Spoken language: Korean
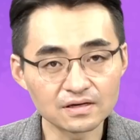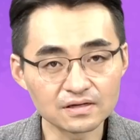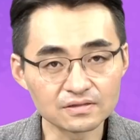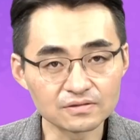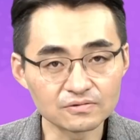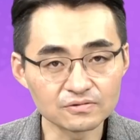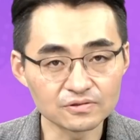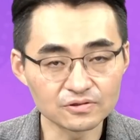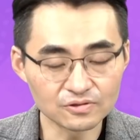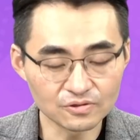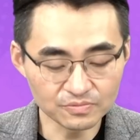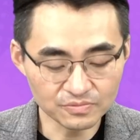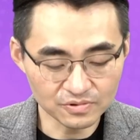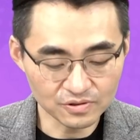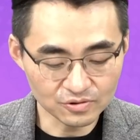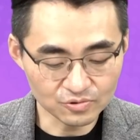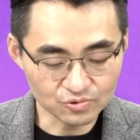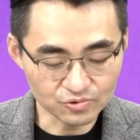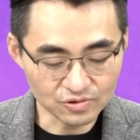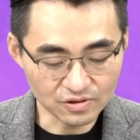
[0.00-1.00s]
이런
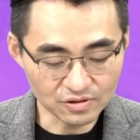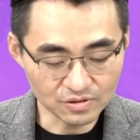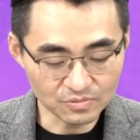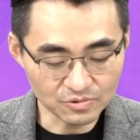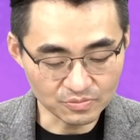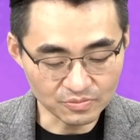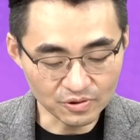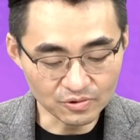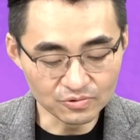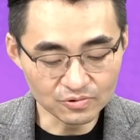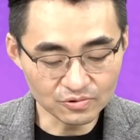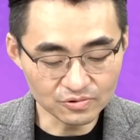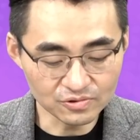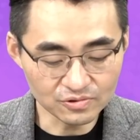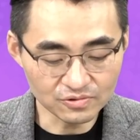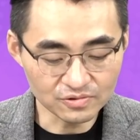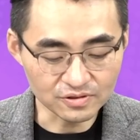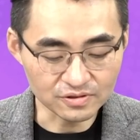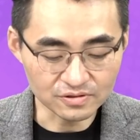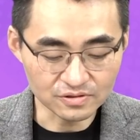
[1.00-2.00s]
기업들의 주가가 뭐
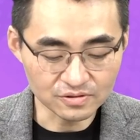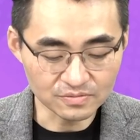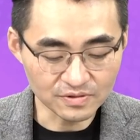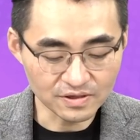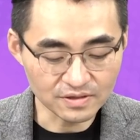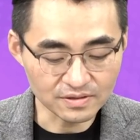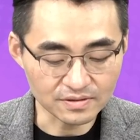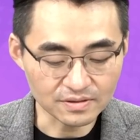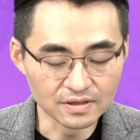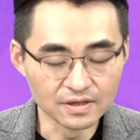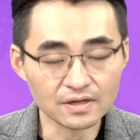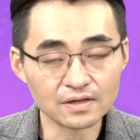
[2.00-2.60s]
변동성은 있지만